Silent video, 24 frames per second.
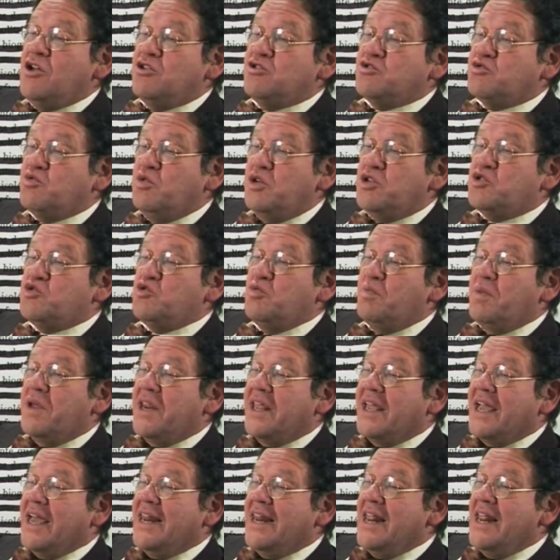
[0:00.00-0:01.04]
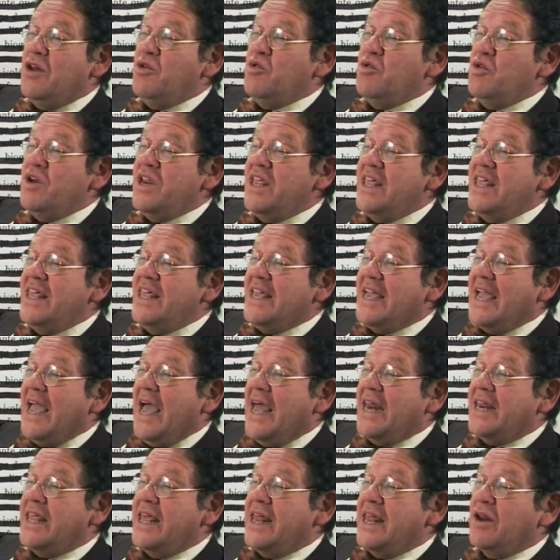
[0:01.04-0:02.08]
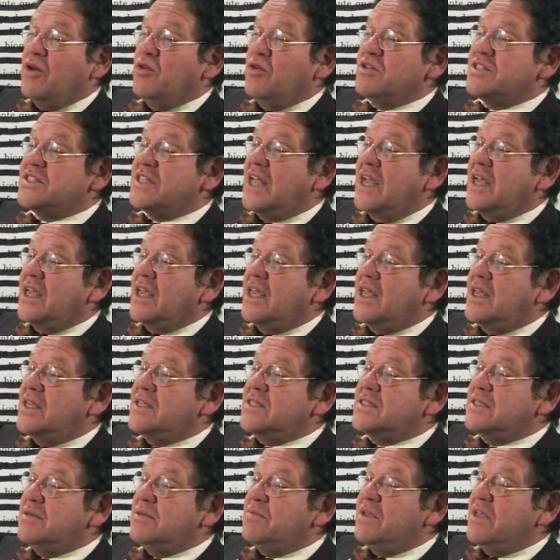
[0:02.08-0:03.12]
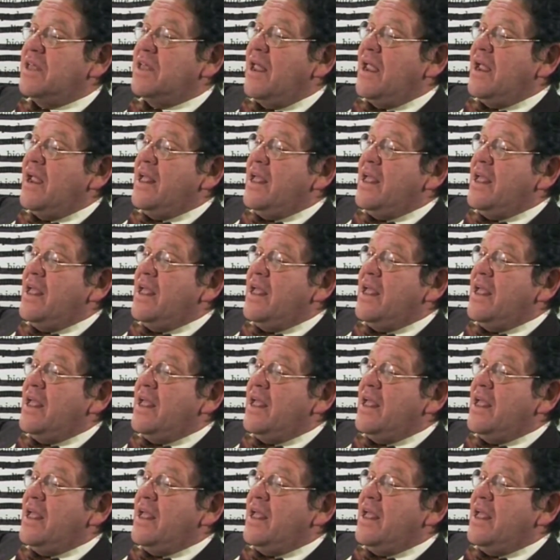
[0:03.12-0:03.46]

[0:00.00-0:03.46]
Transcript: su e giù per i canaloni, i cani erano stanchissimi.